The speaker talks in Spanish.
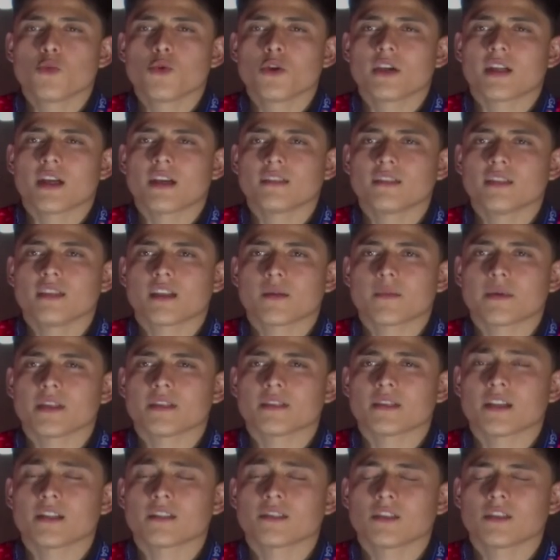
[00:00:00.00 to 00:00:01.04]
muy grande
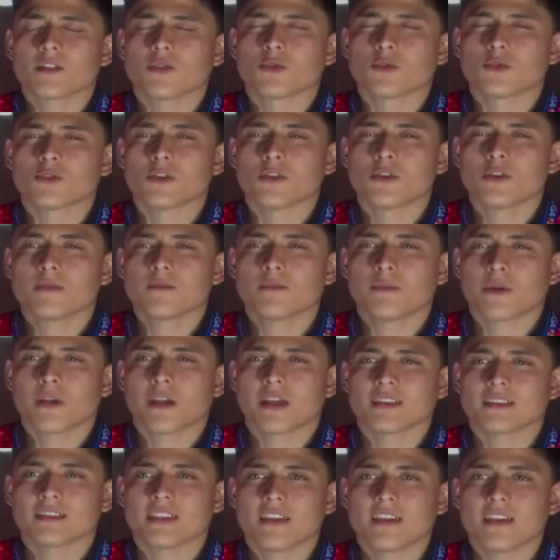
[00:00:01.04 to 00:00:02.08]
representar esta institución
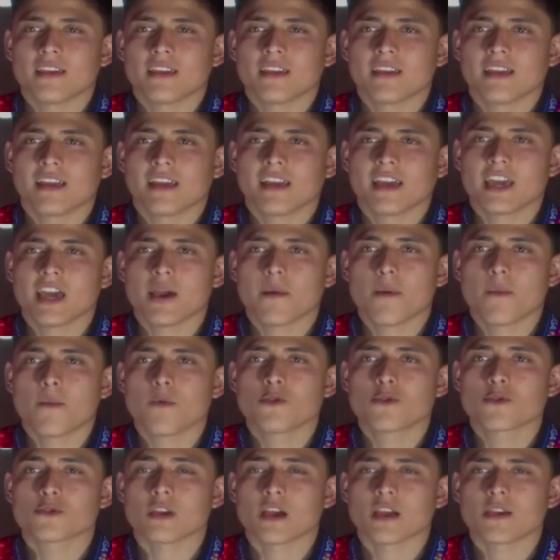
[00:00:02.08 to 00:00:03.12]
porque sé que lleva
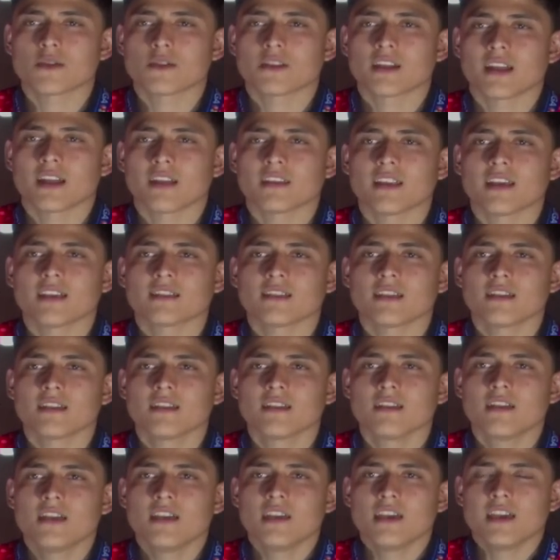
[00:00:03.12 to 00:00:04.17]
muchos años de grandeza
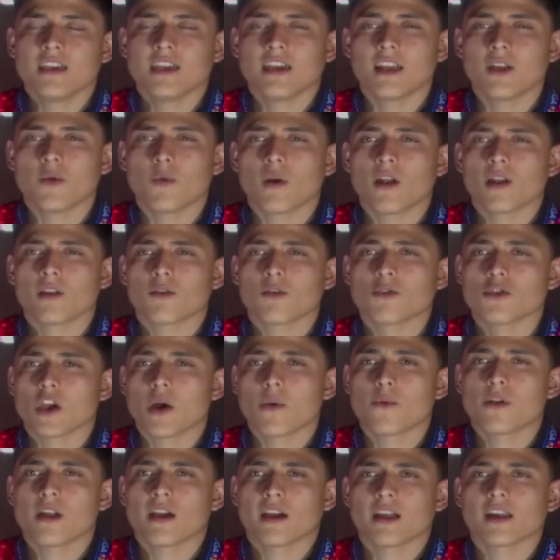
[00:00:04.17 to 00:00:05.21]
y al igual
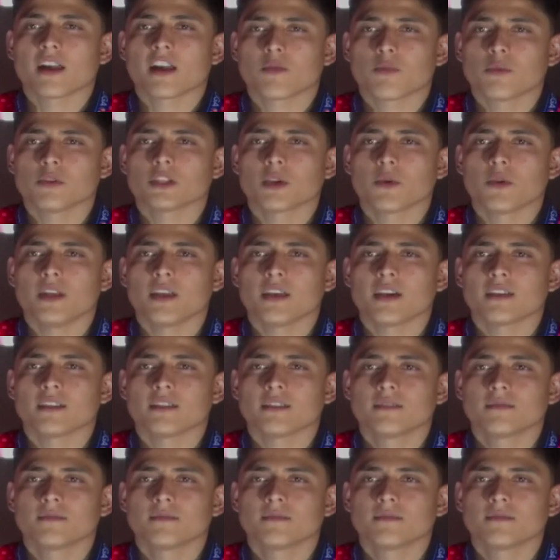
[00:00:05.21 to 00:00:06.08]
conlleva una gran responsabilidad.